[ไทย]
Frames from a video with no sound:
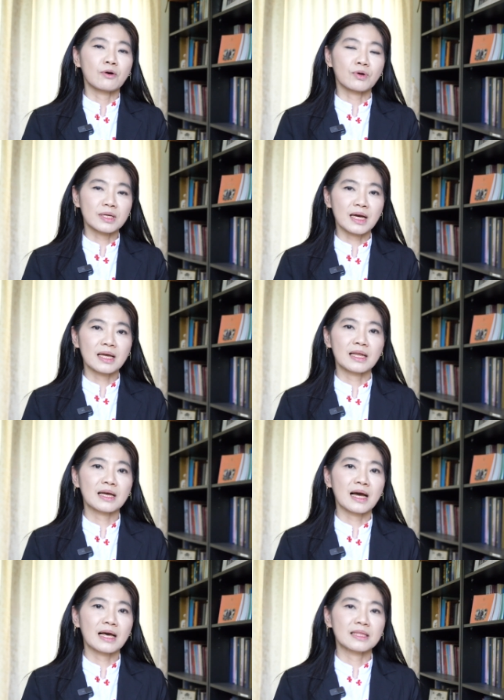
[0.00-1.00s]
กลไกใน
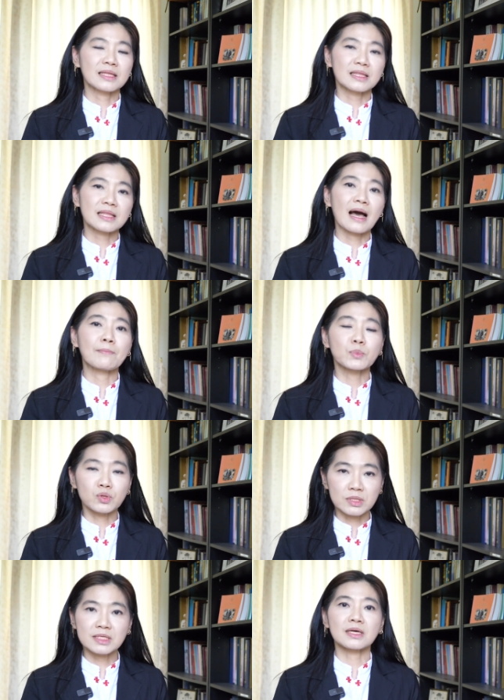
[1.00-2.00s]
การติดตามห
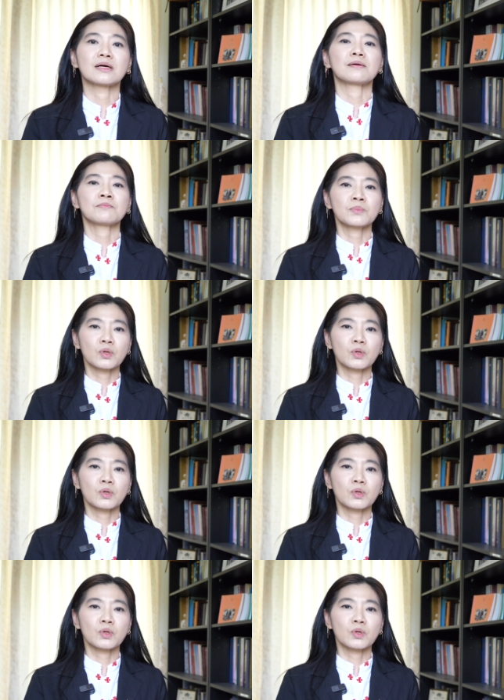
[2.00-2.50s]
นุนเสริม